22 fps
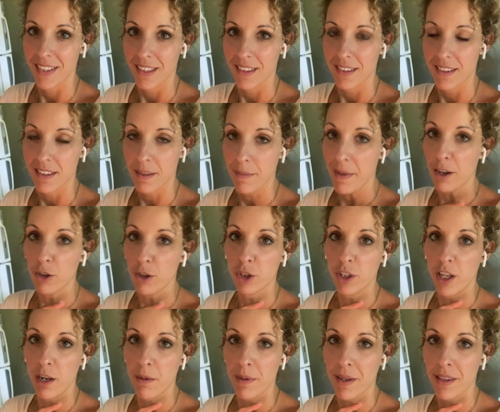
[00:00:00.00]
se me ha
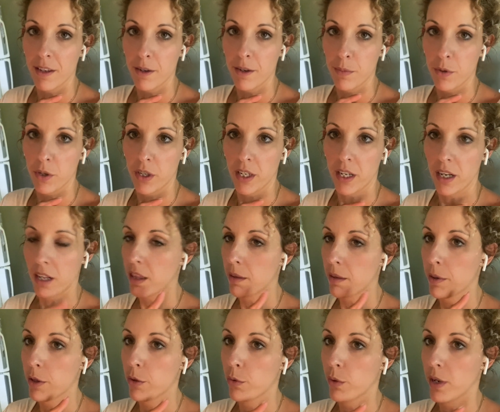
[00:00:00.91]
cortado el vídeo porque he
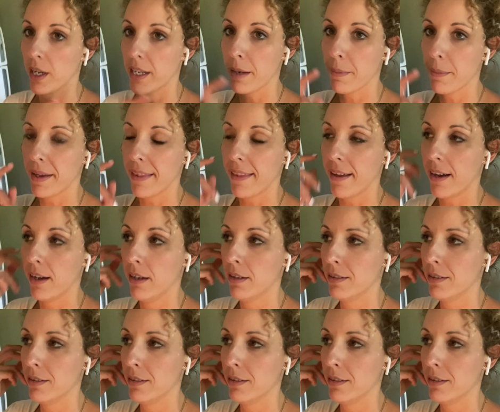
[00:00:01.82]
recibido una llamada